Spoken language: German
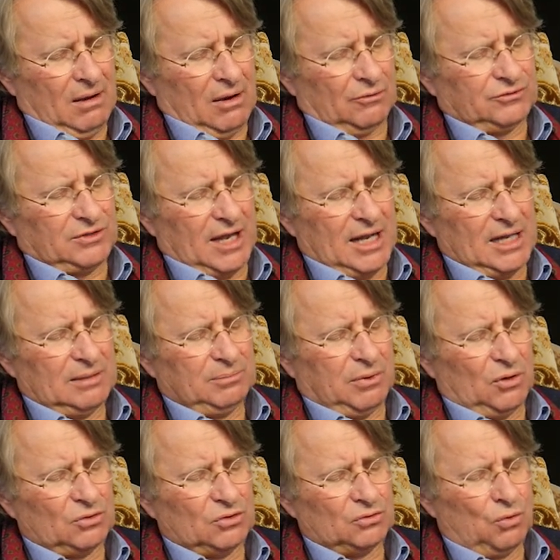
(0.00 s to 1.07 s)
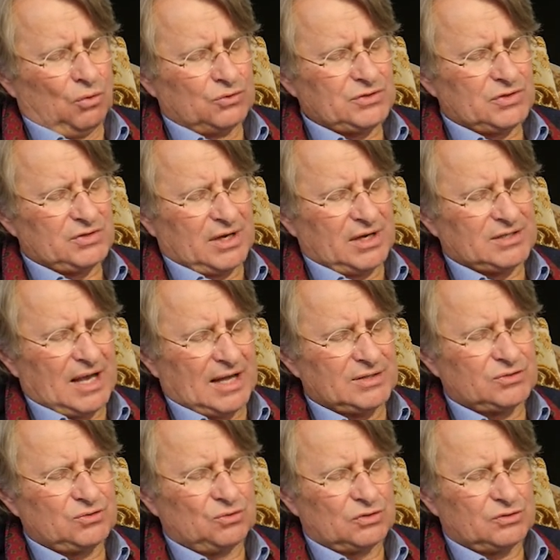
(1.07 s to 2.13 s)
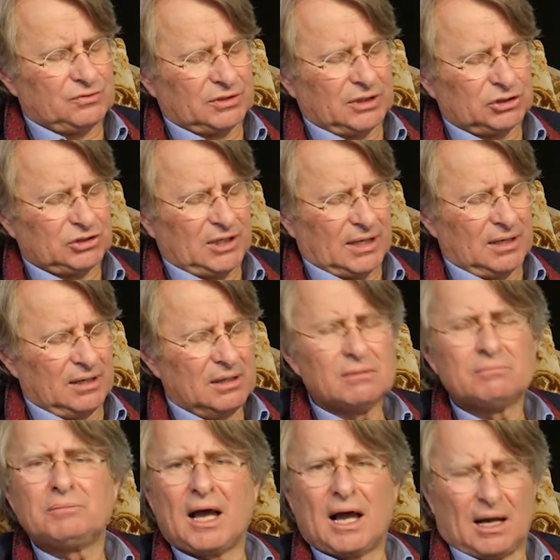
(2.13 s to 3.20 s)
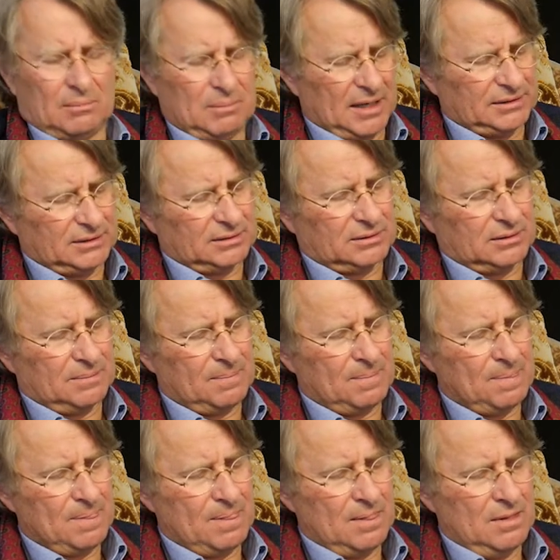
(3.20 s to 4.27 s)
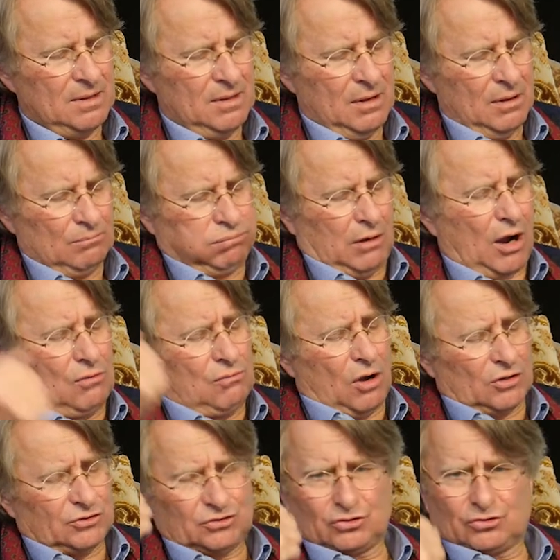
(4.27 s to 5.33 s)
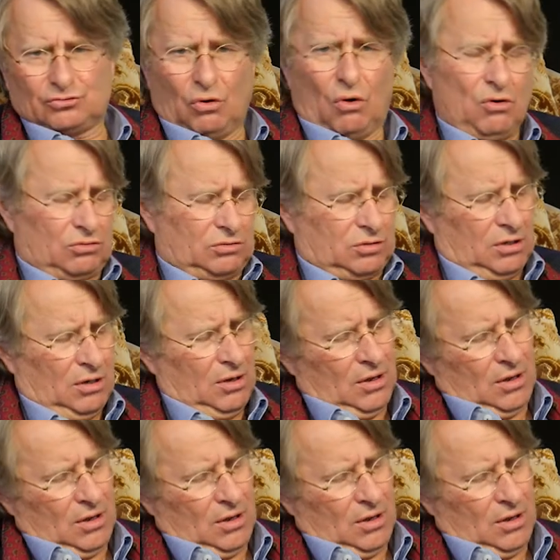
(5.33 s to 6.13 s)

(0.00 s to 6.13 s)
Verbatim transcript: auf der hellbraunen Hose seines Anzugs von der Stange bearbeitete. Brauers Tod!